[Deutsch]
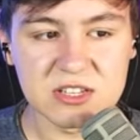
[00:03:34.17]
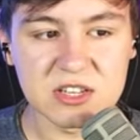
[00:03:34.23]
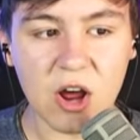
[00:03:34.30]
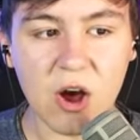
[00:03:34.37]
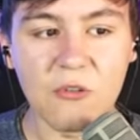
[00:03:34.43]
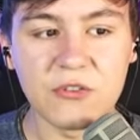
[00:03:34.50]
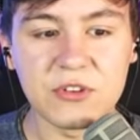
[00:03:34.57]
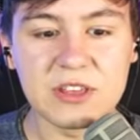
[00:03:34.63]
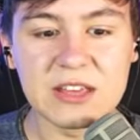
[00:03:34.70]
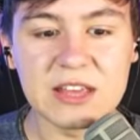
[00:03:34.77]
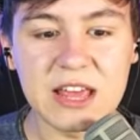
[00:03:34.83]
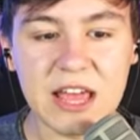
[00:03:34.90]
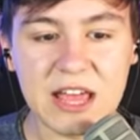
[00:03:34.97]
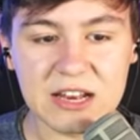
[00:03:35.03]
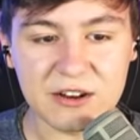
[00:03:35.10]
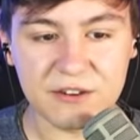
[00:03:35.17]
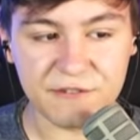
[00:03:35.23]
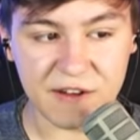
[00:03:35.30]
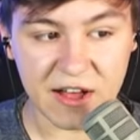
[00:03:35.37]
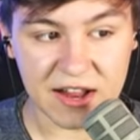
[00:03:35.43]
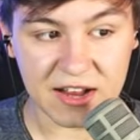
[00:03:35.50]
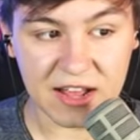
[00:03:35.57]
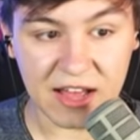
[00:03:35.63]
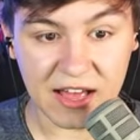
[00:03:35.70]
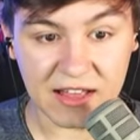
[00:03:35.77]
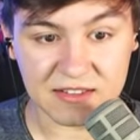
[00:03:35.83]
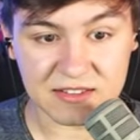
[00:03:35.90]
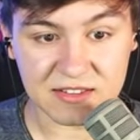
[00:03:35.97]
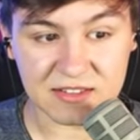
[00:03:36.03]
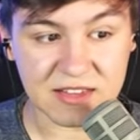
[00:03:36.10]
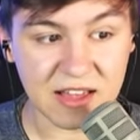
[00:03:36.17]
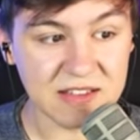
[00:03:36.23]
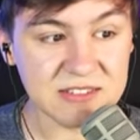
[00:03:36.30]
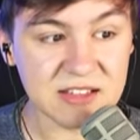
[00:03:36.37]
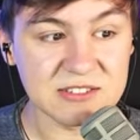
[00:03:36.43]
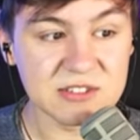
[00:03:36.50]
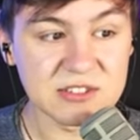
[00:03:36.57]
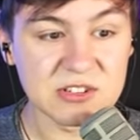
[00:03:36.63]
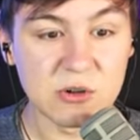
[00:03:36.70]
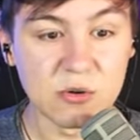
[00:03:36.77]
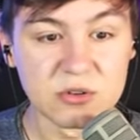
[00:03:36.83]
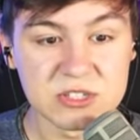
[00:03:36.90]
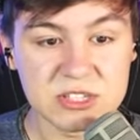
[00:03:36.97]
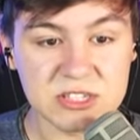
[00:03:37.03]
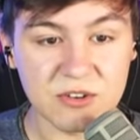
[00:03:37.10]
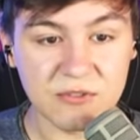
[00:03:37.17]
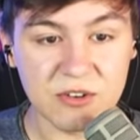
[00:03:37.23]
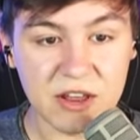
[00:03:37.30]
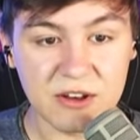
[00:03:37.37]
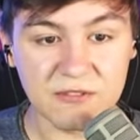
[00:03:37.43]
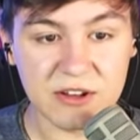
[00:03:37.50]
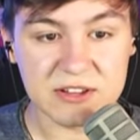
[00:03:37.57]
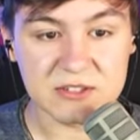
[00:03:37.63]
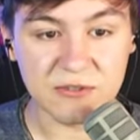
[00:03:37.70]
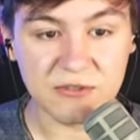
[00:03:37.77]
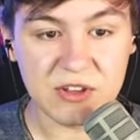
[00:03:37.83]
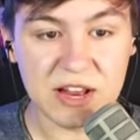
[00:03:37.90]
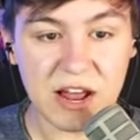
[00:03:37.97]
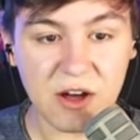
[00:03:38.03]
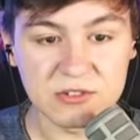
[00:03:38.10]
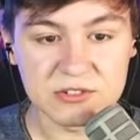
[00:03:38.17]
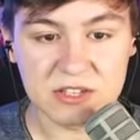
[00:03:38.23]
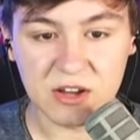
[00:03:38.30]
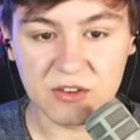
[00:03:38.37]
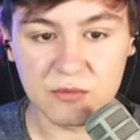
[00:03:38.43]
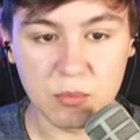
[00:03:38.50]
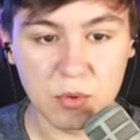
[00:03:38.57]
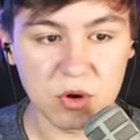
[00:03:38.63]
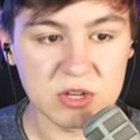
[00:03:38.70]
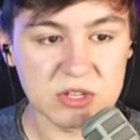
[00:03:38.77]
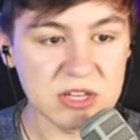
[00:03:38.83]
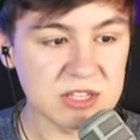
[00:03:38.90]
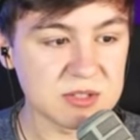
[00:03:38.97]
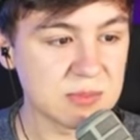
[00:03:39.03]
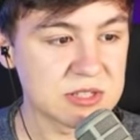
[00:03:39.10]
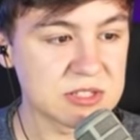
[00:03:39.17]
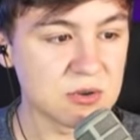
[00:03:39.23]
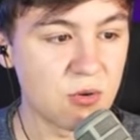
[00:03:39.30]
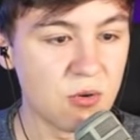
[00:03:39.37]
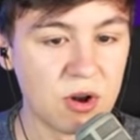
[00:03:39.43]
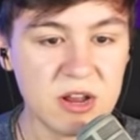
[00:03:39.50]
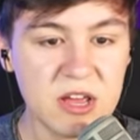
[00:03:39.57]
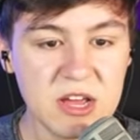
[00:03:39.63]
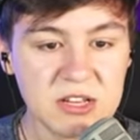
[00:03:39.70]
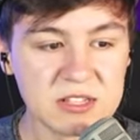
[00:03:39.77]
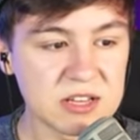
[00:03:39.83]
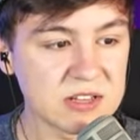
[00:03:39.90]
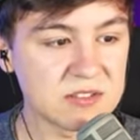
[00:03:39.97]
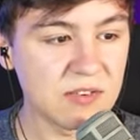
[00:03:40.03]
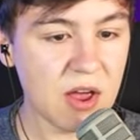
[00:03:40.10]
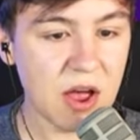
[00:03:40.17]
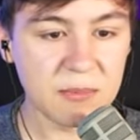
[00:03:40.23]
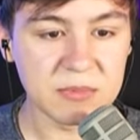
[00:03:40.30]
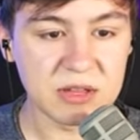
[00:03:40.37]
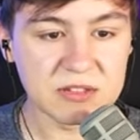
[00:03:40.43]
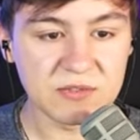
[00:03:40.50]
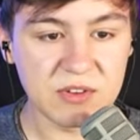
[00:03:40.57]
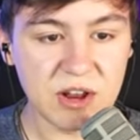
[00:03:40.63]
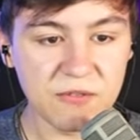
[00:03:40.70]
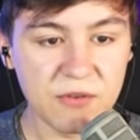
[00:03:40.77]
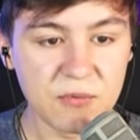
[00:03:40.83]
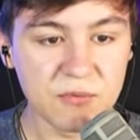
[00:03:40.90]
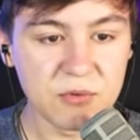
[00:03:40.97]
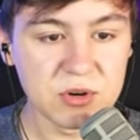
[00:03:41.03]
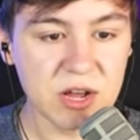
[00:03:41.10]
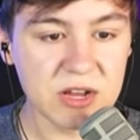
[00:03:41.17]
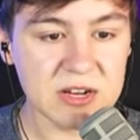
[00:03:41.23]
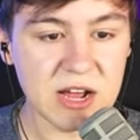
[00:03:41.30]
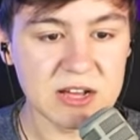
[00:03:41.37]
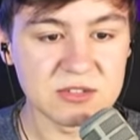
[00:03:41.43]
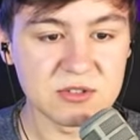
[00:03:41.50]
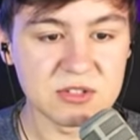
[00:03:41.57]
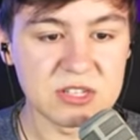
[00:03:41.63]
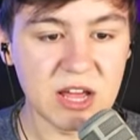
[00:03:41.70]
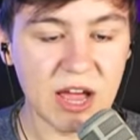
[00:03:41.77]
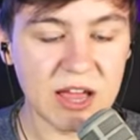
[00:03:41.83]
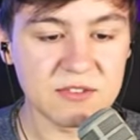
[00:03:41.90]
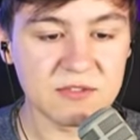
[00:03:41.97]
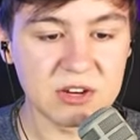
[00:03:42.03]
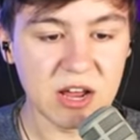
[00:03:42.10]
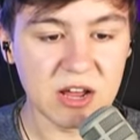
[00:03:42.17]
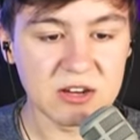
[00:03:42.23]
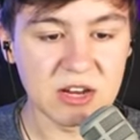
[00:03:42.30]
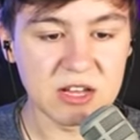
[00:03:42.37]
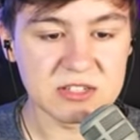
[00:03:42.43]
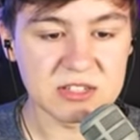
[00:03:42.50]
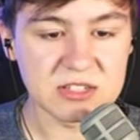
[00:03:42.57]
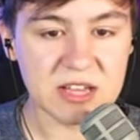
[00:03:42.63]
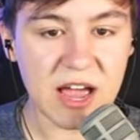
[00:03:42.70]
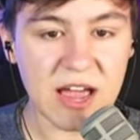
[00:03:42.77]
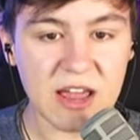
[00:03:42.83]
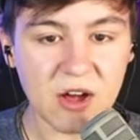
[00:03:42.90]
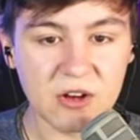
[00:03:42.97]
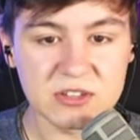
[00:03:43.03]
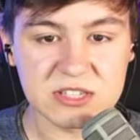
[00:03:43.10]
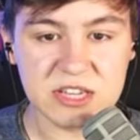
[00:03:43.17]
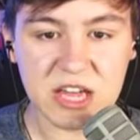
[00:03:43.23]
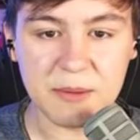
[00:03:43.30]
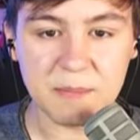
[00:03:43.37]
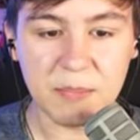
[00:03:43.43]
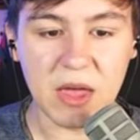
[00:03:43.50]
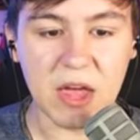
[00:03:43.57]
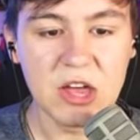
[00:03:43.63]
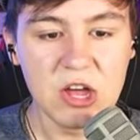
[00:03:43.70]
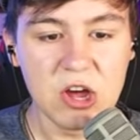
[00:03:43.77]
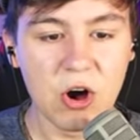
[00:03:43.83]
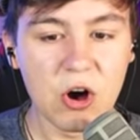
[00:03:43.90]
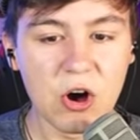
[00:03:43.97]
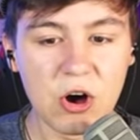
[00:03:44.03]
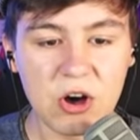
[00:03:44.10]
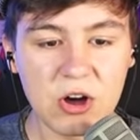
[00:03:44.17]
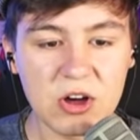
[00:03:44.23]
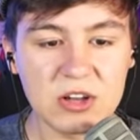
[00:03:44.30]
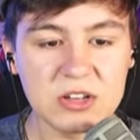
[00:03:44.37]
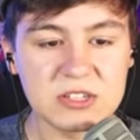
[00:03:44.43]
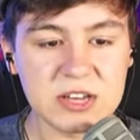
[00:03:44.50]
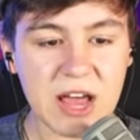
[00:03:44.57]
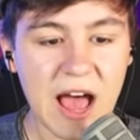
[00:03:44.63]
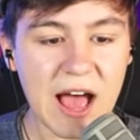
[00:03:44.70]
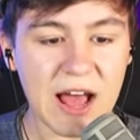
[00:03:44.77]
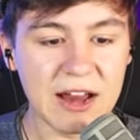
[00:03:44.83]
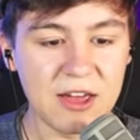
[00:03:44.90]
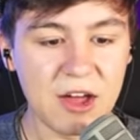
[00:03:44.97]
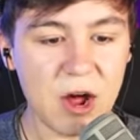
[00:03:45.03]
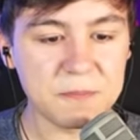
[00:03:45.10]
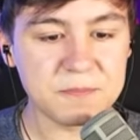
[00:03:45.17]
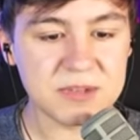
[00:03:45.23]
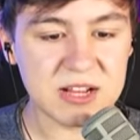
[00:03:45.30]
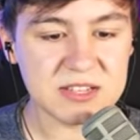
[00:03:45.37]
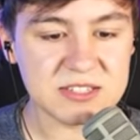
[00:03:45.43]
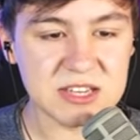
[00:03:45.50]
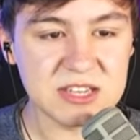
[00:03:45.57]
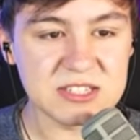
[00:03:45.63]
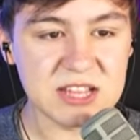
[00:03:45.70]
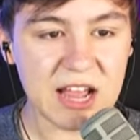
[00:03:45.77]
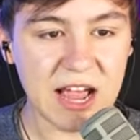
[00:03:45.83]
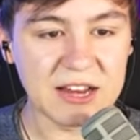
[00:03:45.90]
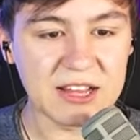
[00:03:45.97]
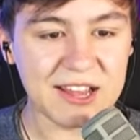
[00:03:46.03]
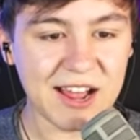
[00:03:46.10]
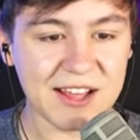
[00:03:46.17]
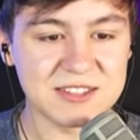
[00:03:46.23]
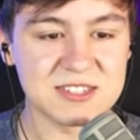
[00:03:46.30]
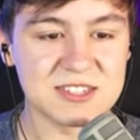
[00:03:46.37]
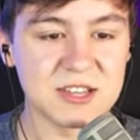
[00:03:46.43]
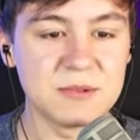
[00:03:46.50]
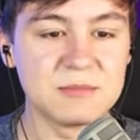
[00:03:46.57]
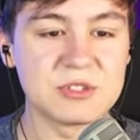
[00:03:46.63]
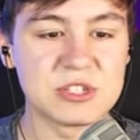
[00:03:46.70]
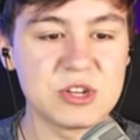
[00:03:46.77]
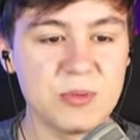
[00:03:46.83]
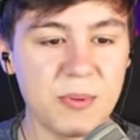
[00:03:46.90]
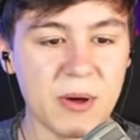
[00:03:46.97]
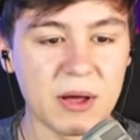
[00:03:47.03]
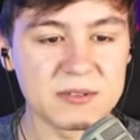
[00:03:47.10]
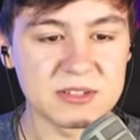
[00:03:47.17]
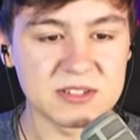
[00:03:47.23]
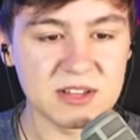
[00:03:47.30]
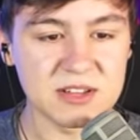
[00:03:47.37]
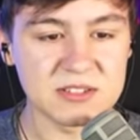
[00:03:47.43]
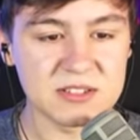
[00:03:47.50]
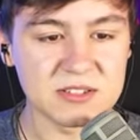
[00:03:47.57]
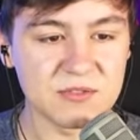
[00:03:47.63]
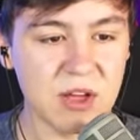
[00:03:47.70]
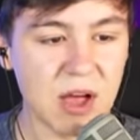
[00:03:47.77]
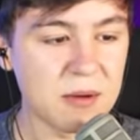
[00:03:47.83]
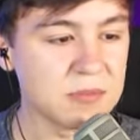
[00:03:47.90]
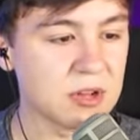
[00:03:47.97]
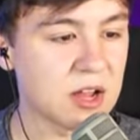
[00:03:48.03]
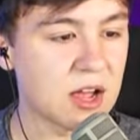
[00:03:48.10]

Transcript: sind auf jeden Fall krass. Das heißt also, es lohnt sich auf jeden Fall, so viele Haustiere wie möglich erstmal zu holen. Das heißt, wir haben jetzt wieder 500, also direkt wieder ein nächstes Ei ausgeben. Und alle, hopp, das ist eine Katze. Super, das heißt also, wir haben eine